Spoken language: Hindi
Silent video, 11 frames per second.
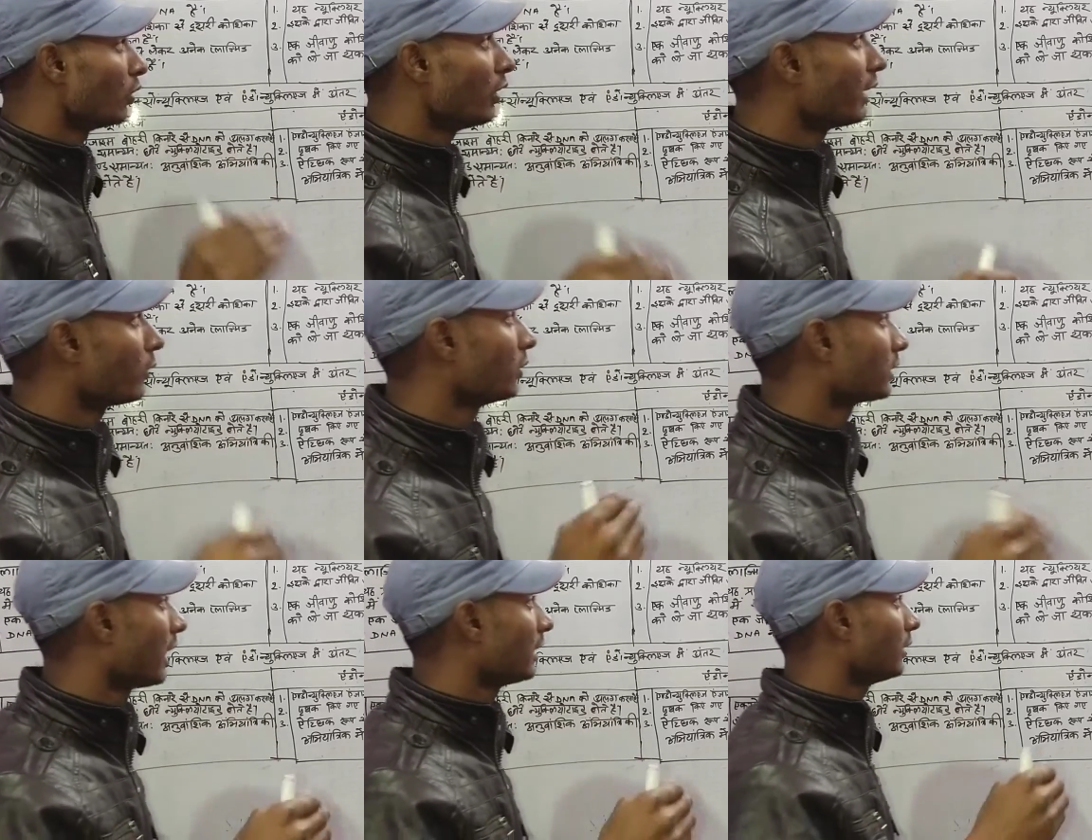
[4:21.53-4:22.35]
को एक
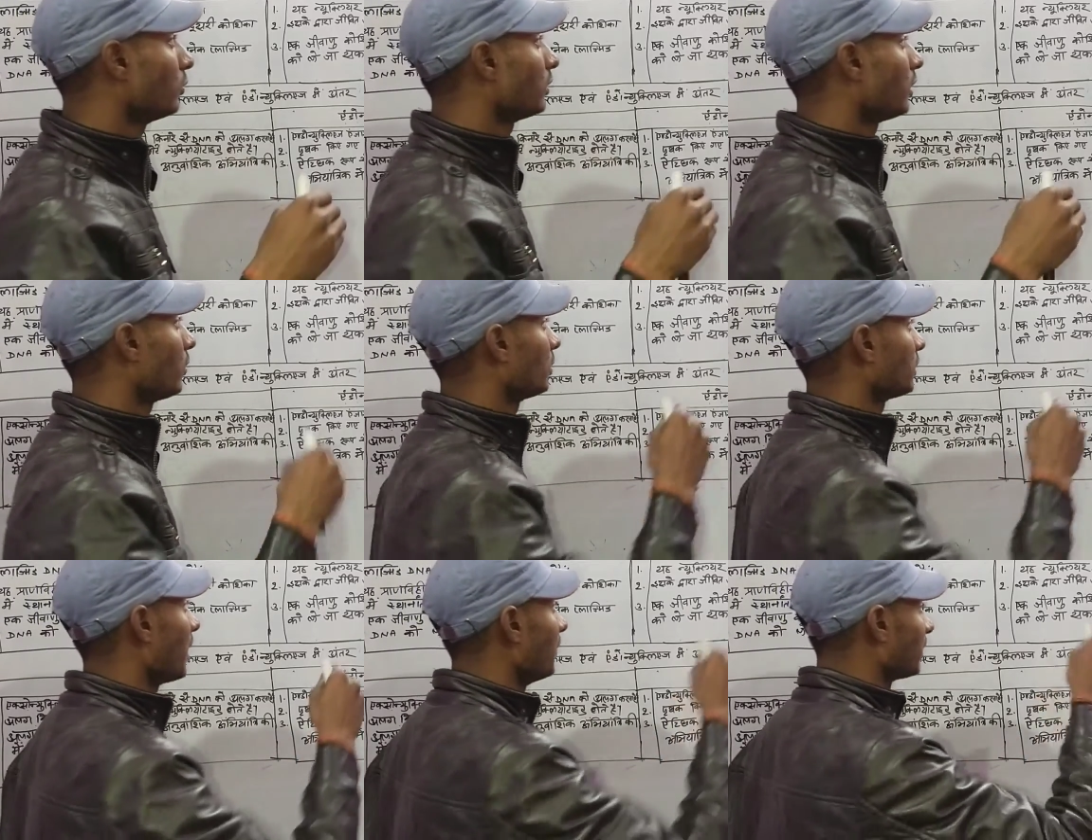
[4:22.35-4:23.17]
कोशिका से दूसरे
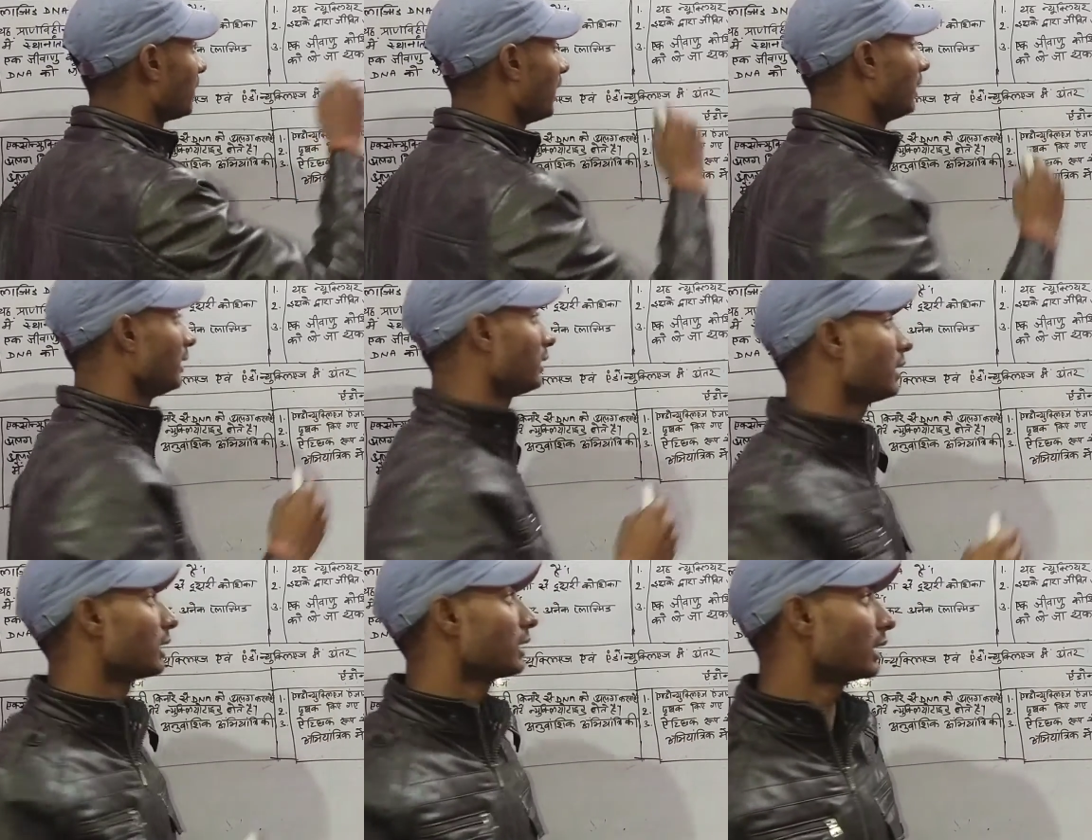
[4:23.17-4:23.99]
कोशिका में स्थानांतरित
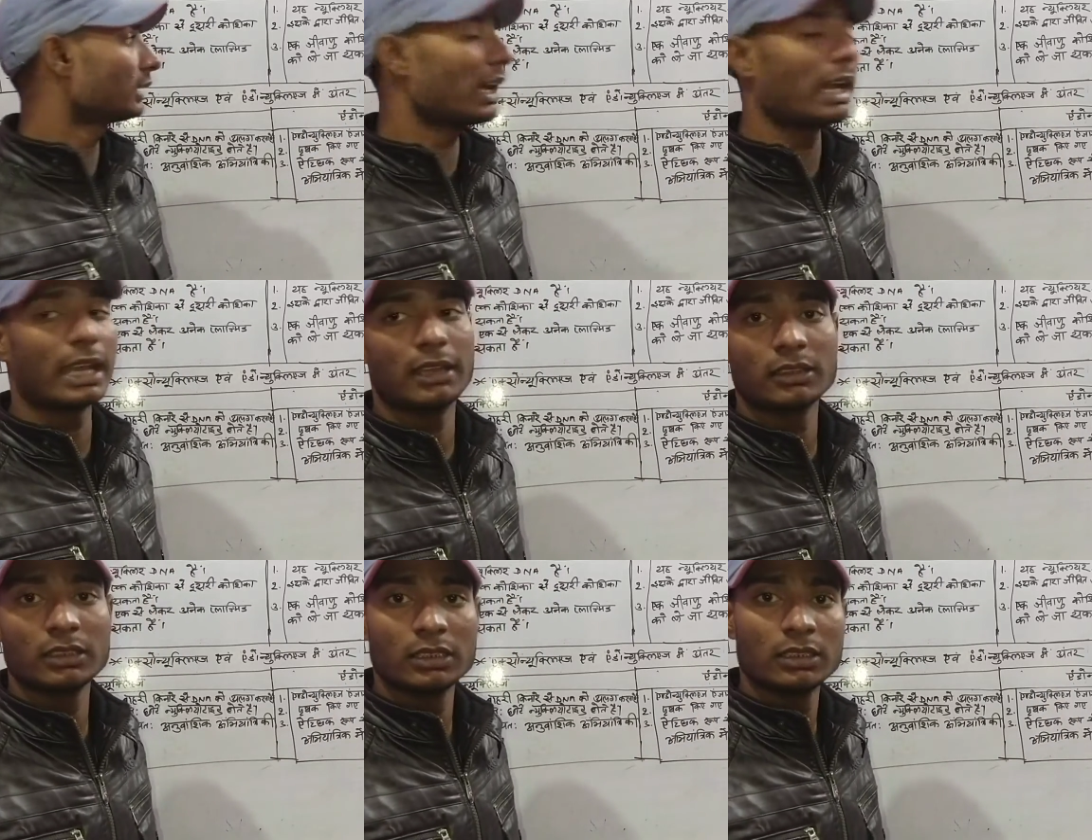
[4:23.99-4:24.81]
कर सकता है
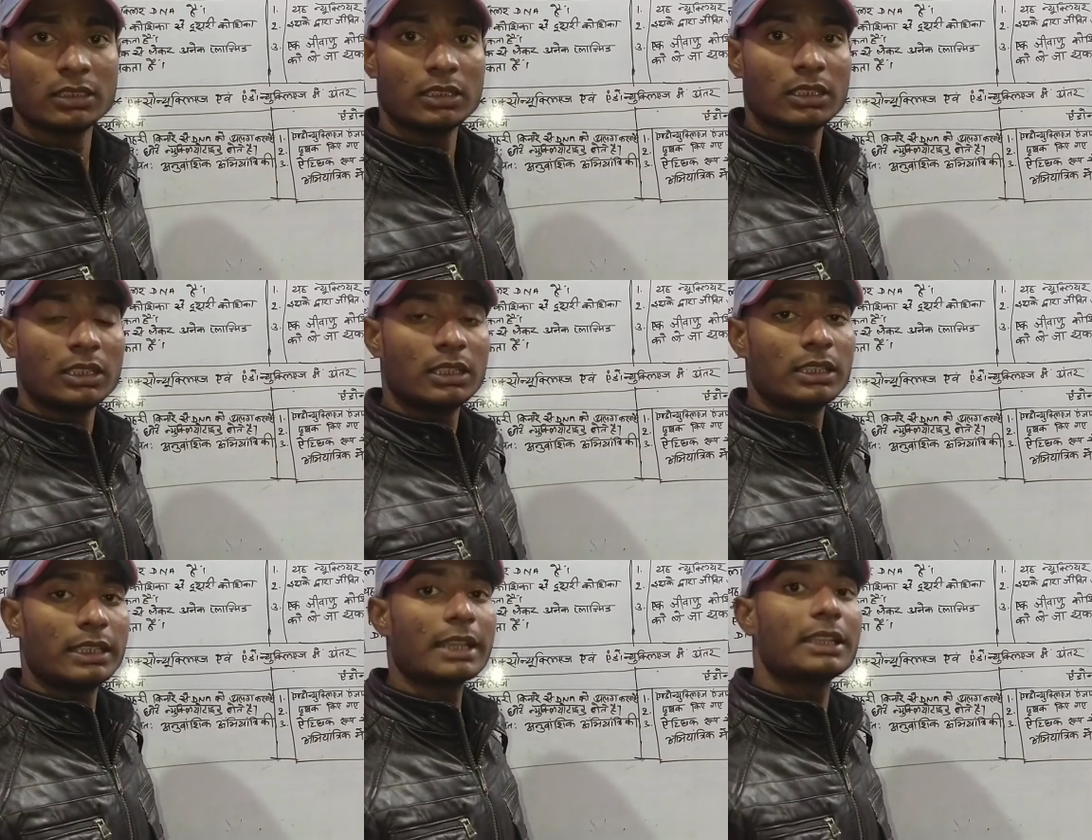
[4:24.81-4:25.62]

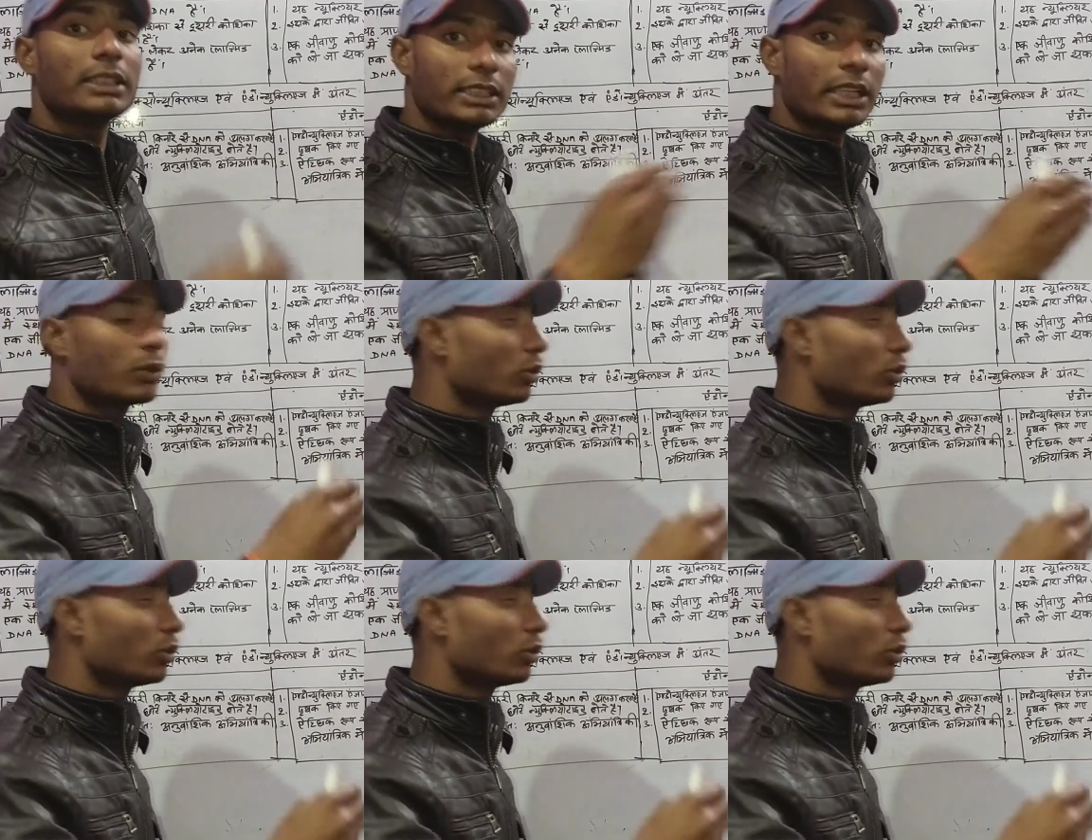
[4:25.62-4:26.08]
या कितने